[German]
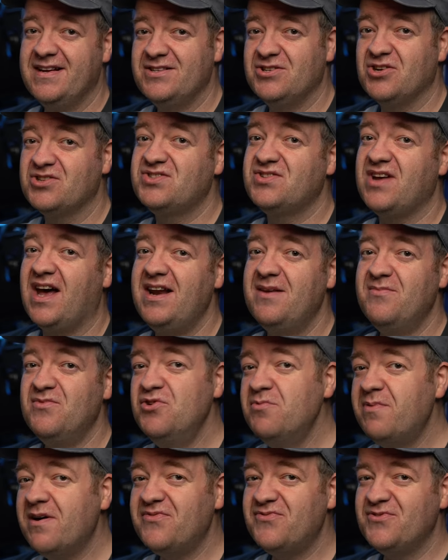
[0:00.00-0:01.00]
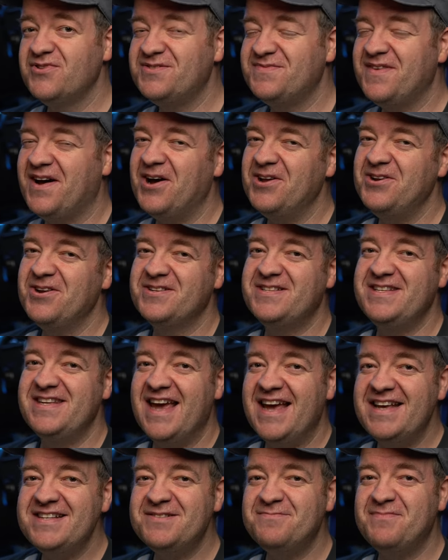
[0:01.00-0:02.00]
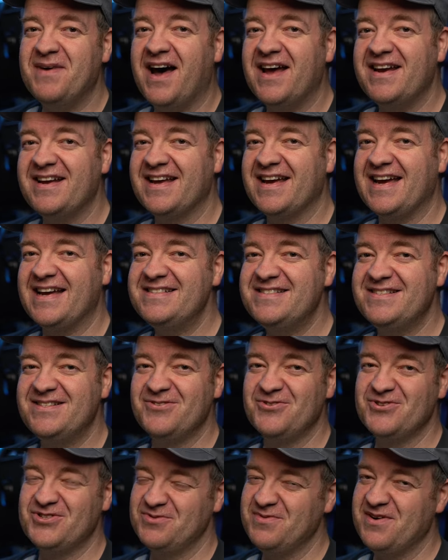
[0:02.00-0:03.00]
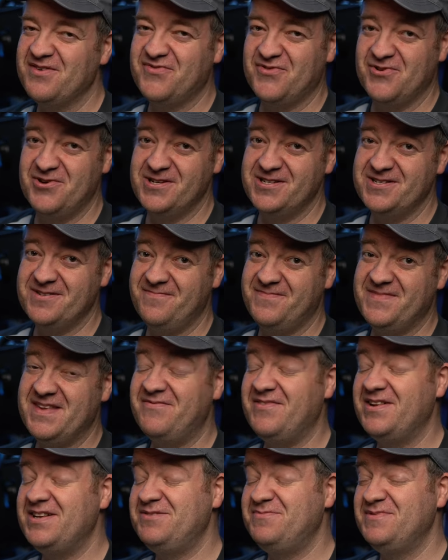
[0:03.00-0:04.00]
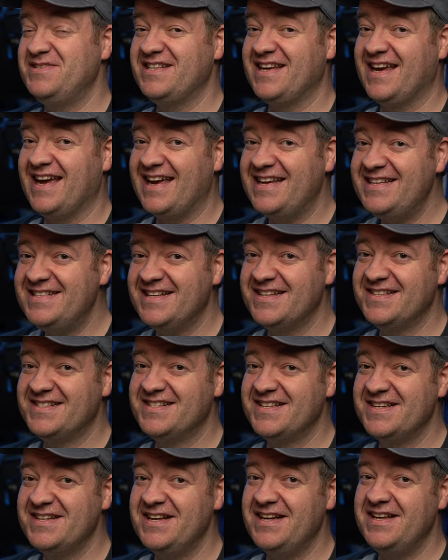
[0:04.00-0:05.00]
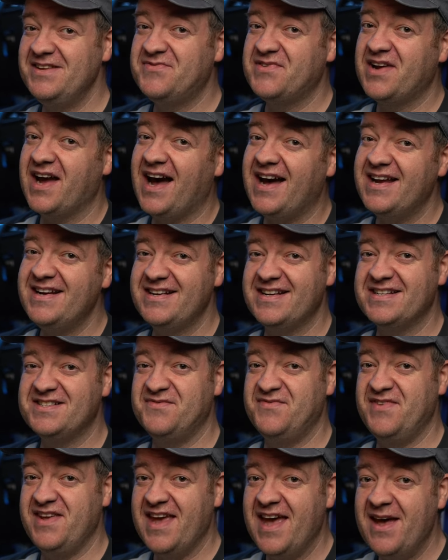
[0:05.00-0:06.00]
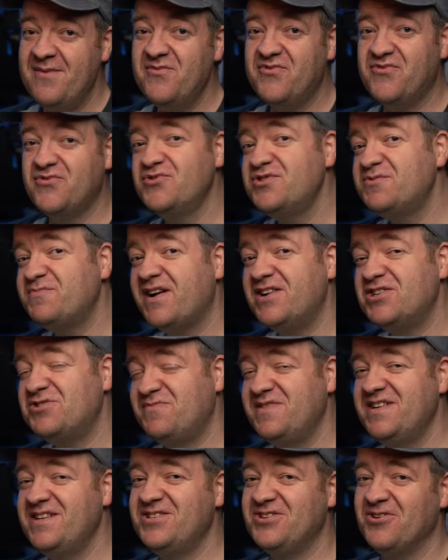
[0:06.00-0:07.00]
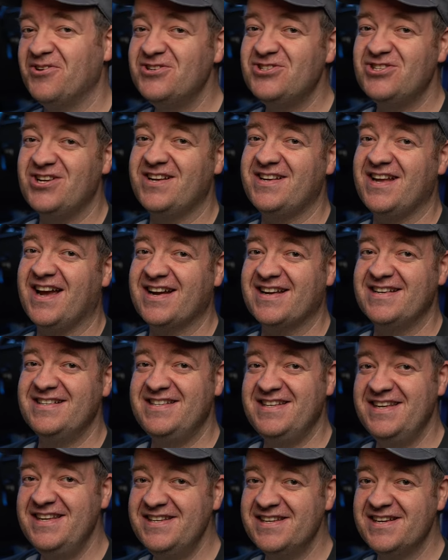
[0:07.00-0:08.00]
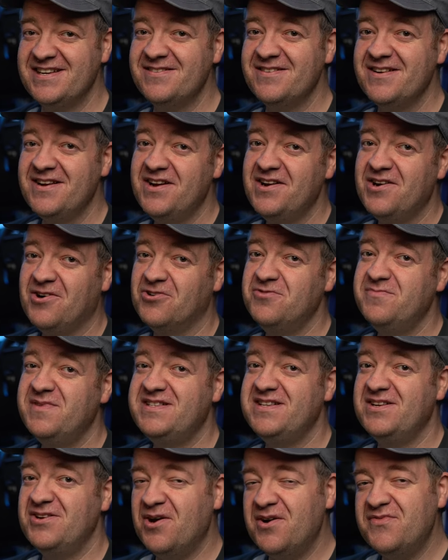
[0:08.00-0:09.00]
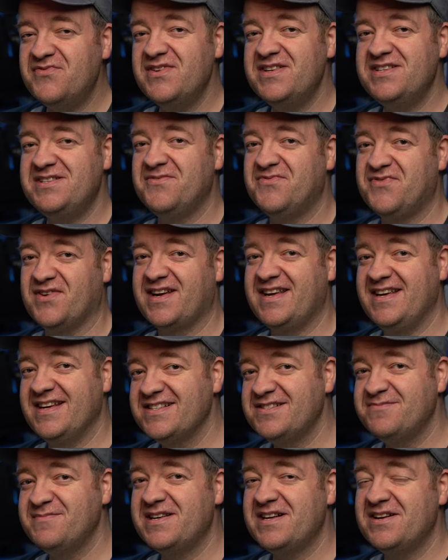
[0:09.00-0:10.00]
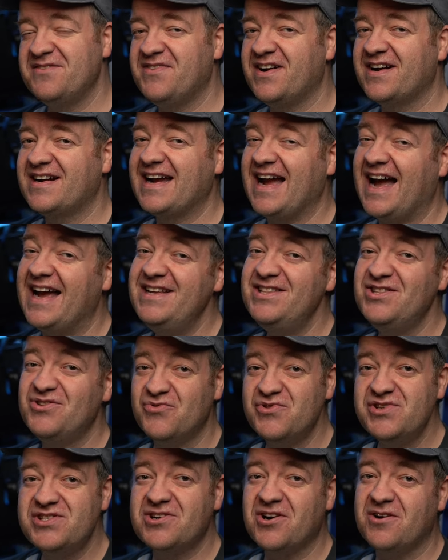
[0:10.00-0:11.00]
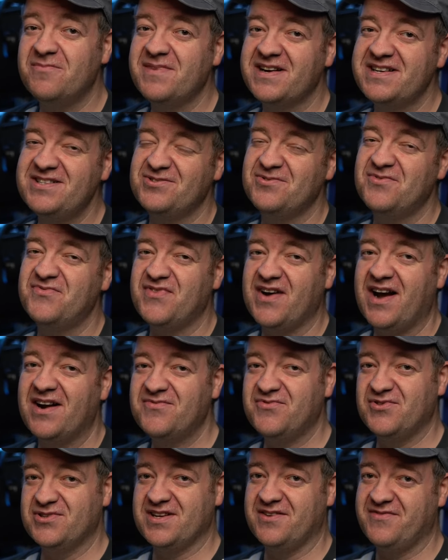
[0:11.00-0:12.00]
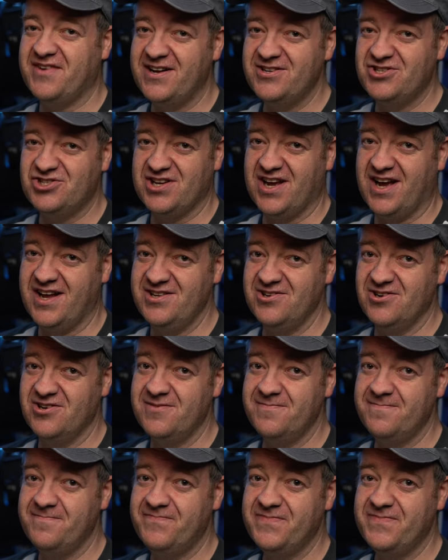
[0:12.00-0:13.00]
Doch zu allem Überfluss war auch noch die S-Bahn restlos überfüllt. Denn wenn ich mich recht entsinne, lief gerade das WM-Fußballspiel Deutschland-Argentinien und mit den öffentlichen Verkehrsmitteln war kein Durchkommen Richtung Frankfurter Waldstadion.